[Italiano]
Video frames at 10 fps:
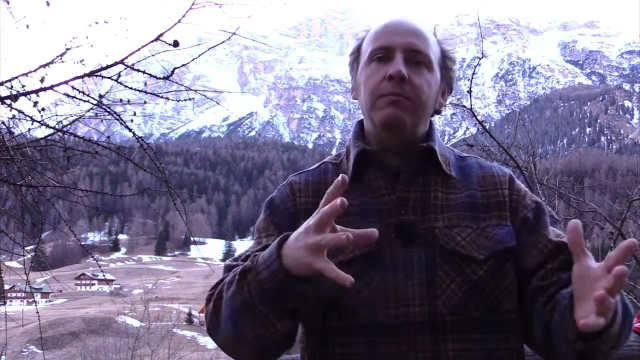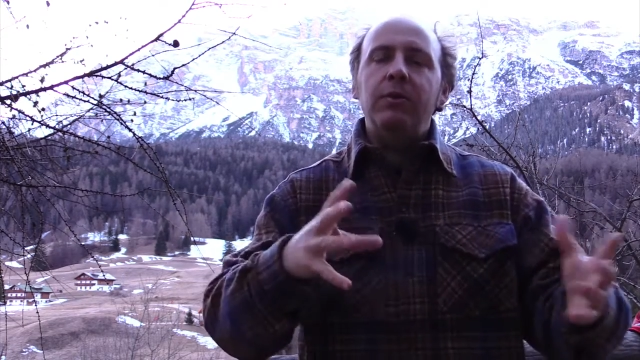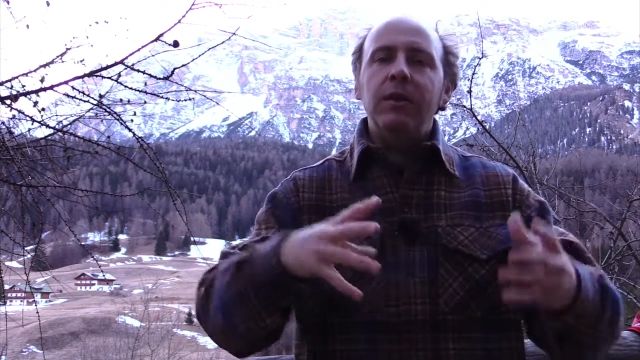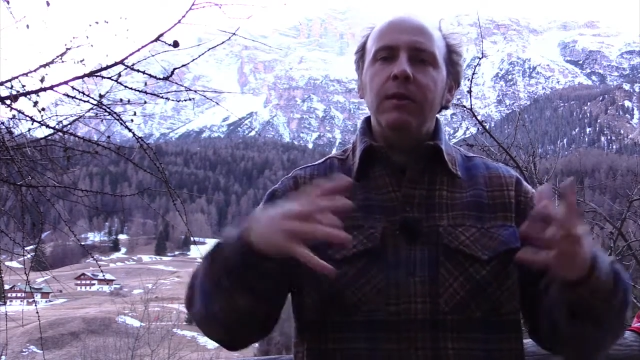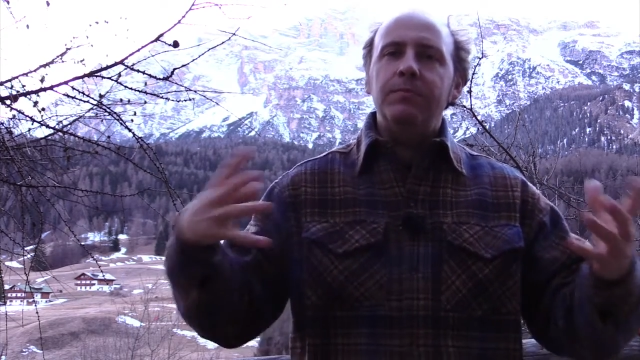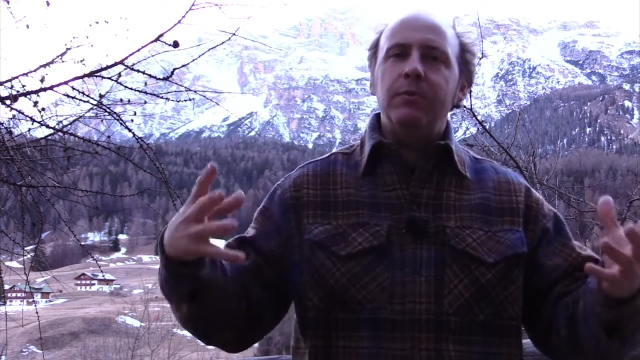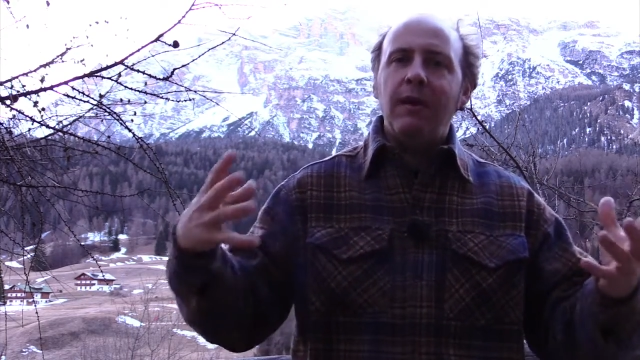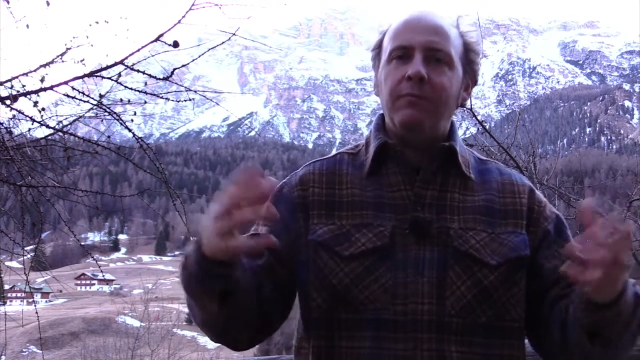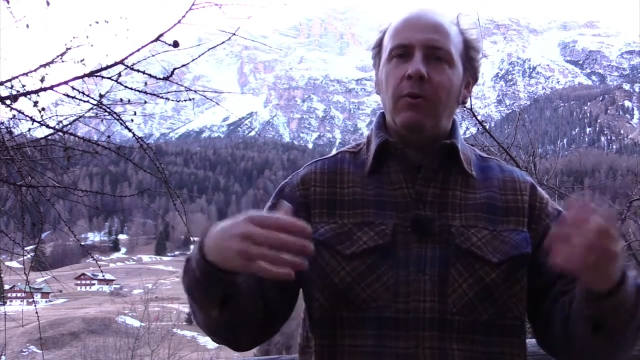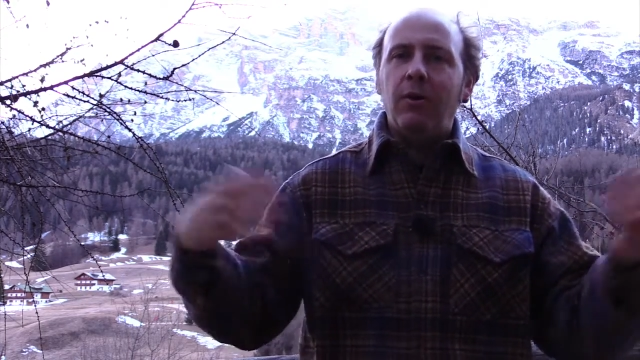un pochino più da
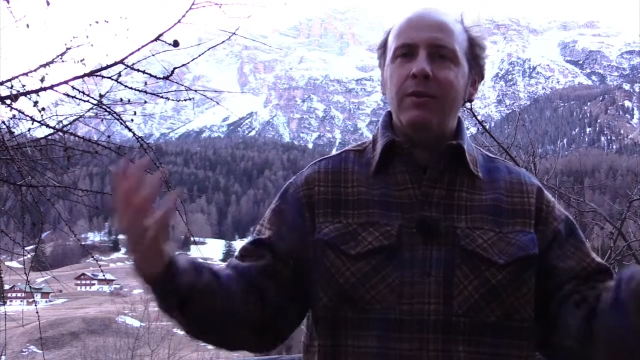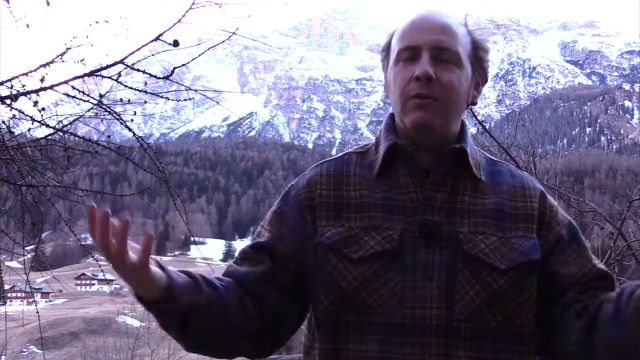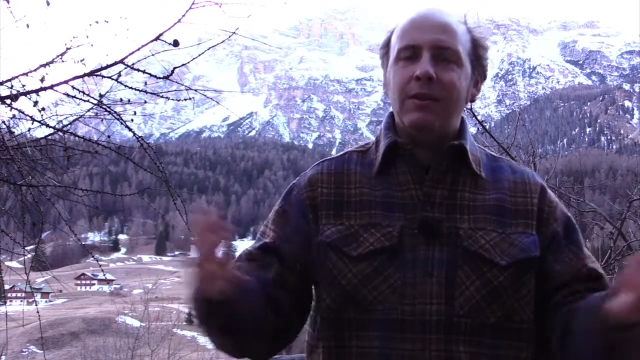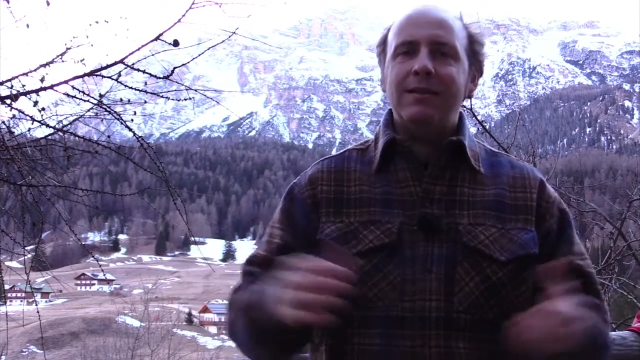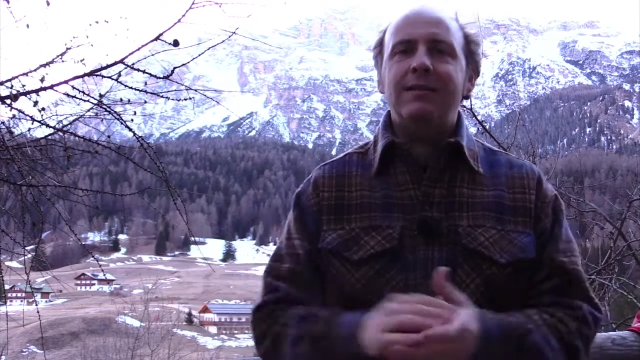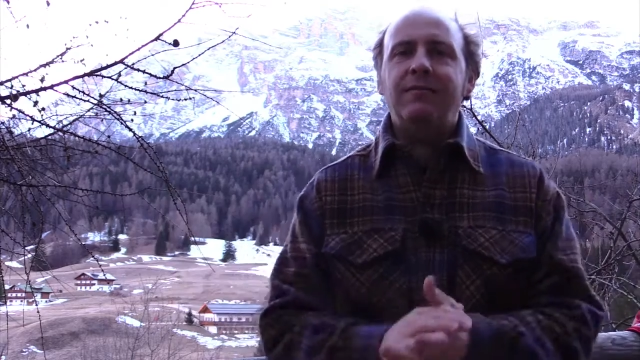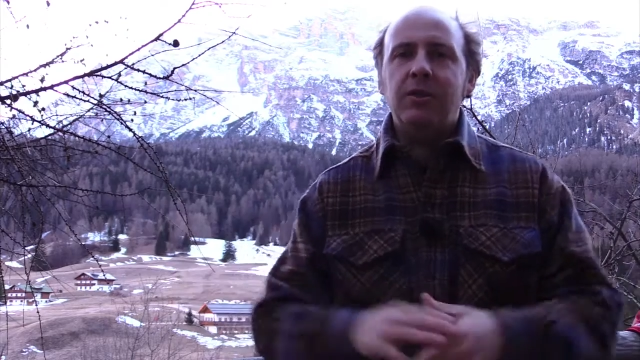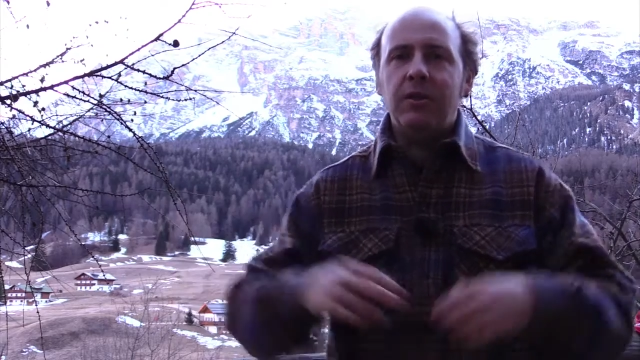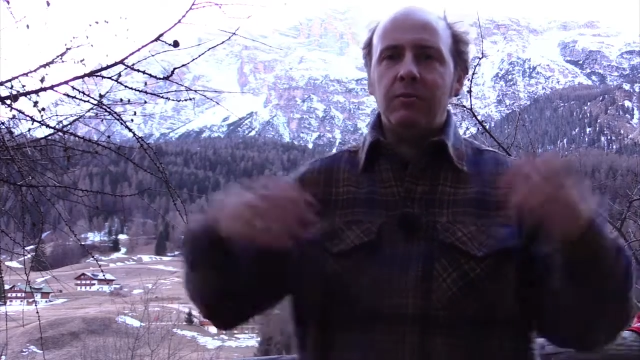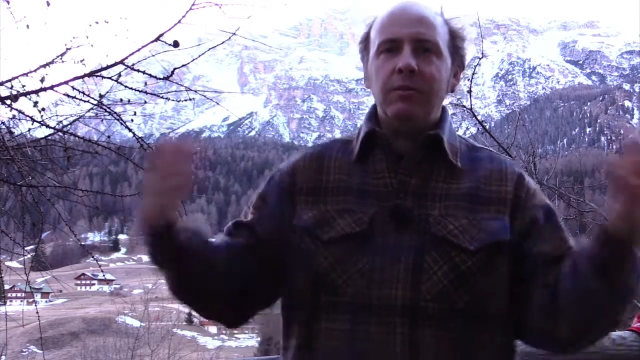fuori quello che si sta facendo.